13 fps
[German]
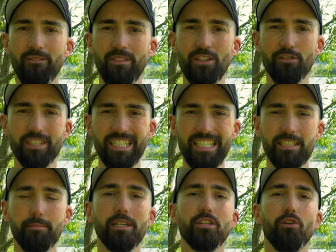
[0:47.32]
Wie du
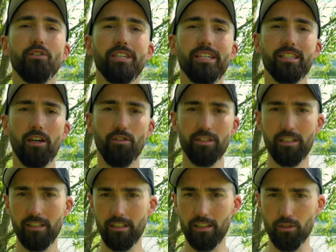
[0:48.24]
siehst, bin ich heute hier draußen
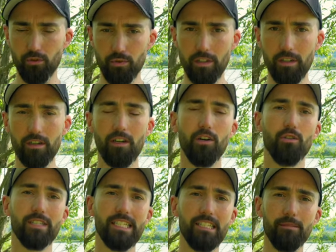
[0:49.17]
in der Natur
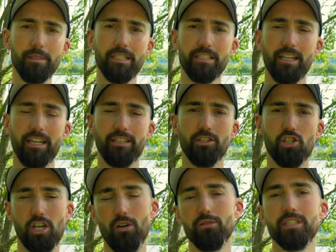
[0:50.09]
und hinter mir ist ein
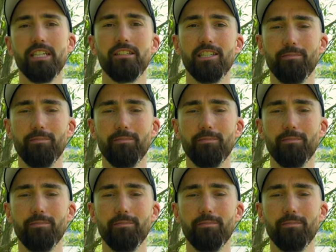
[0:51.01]
Stausee.